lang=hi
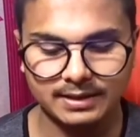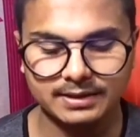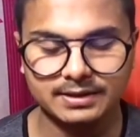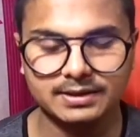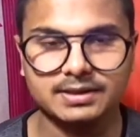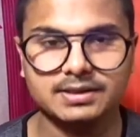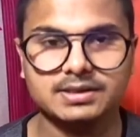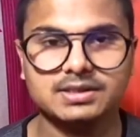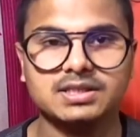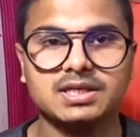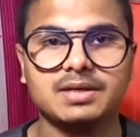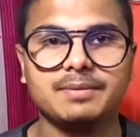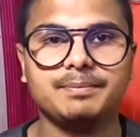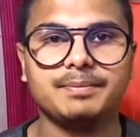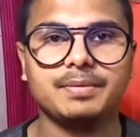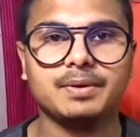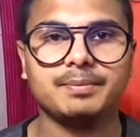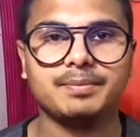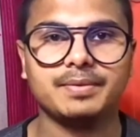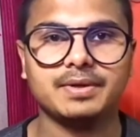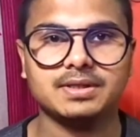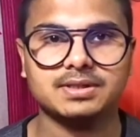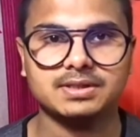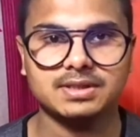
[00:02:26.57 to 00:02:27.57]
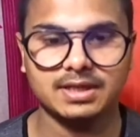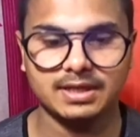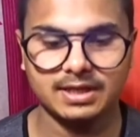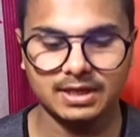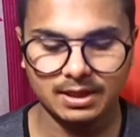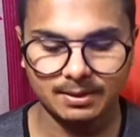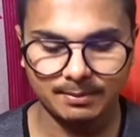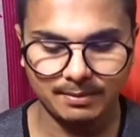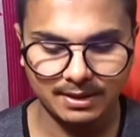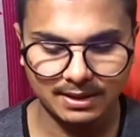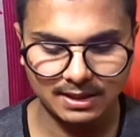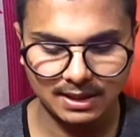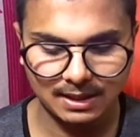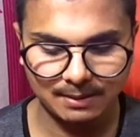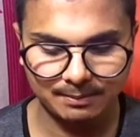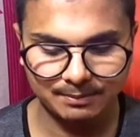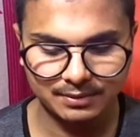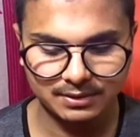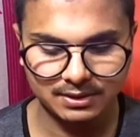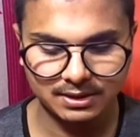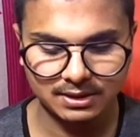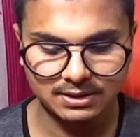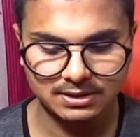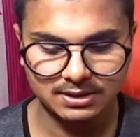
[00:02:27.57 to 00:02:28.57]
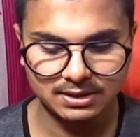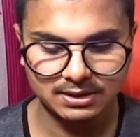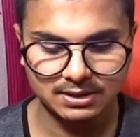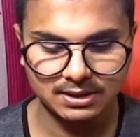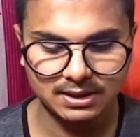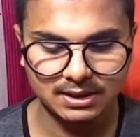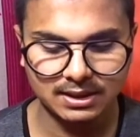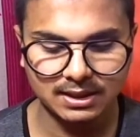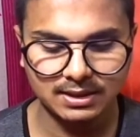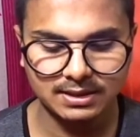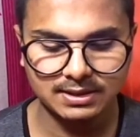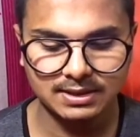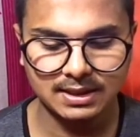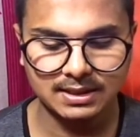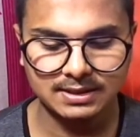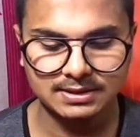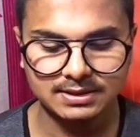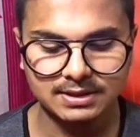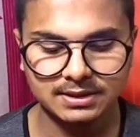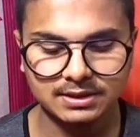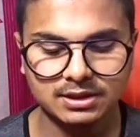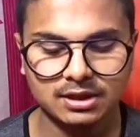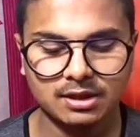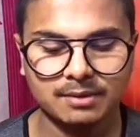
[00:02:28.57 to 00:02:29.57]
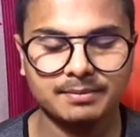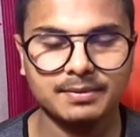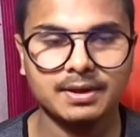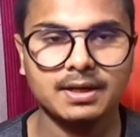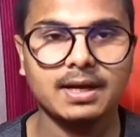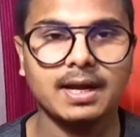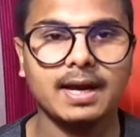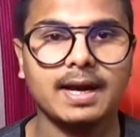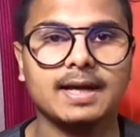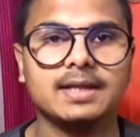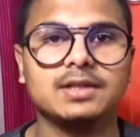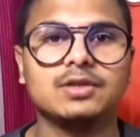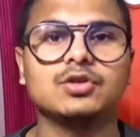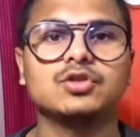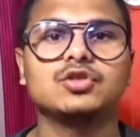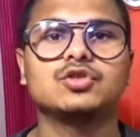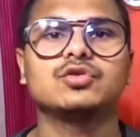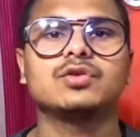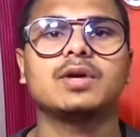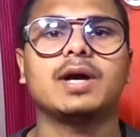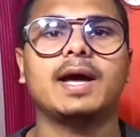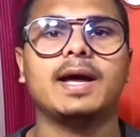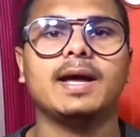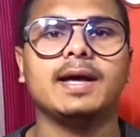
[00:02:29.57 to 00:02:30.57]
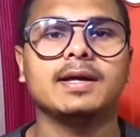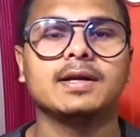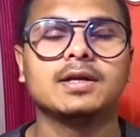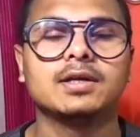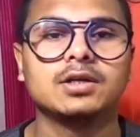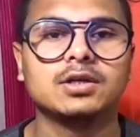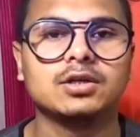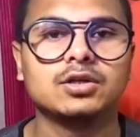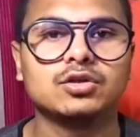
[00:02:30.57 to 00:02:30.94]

एंड सेब पे प्रेस करने के बाद आप देख सकते हैं यहाँ से थमनेल ऐड हो चुका है